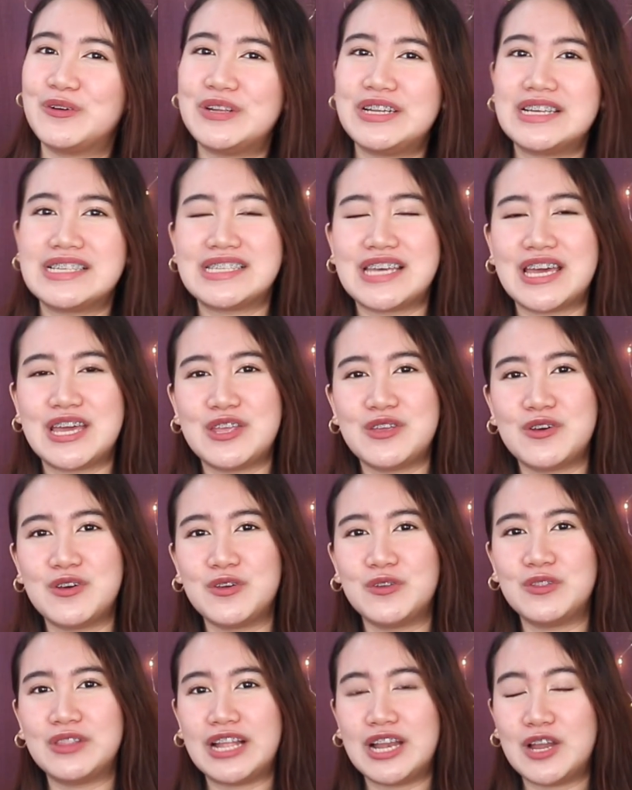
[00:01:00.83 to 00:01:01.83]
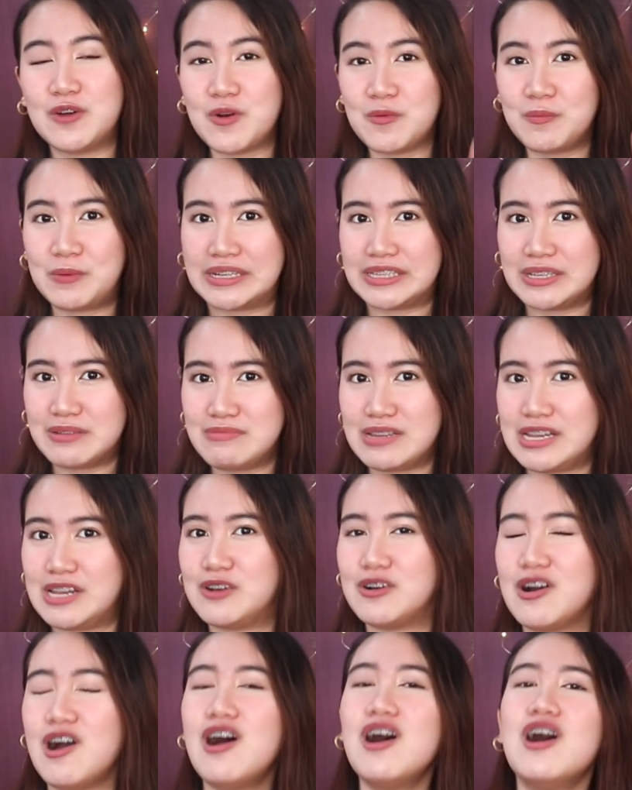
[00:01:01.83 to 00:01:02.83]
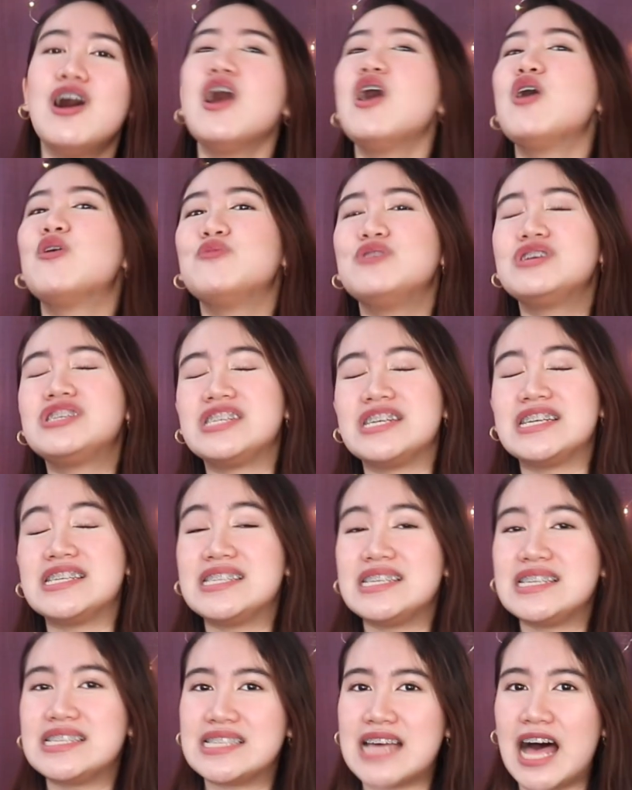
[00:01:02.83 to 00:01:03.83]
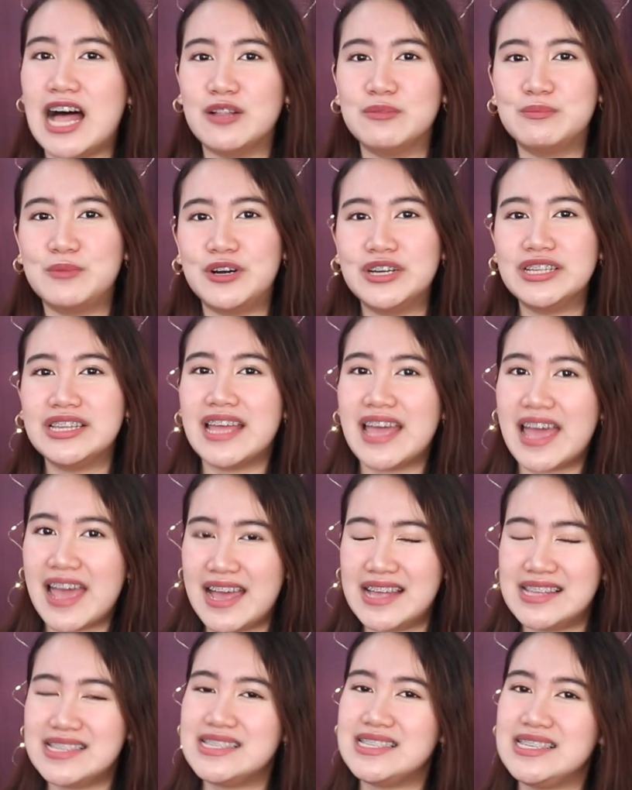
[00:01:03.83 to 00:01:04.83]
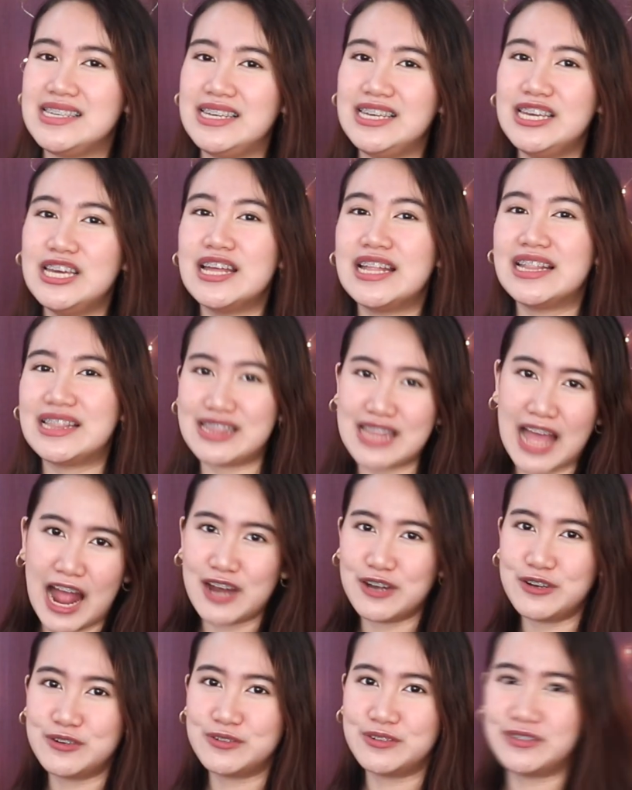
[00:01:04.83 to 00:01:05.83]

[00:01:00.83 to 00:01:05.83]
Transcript: na sa inyo yung dalawa pang nabili ko, which is si Salmon and si Taro.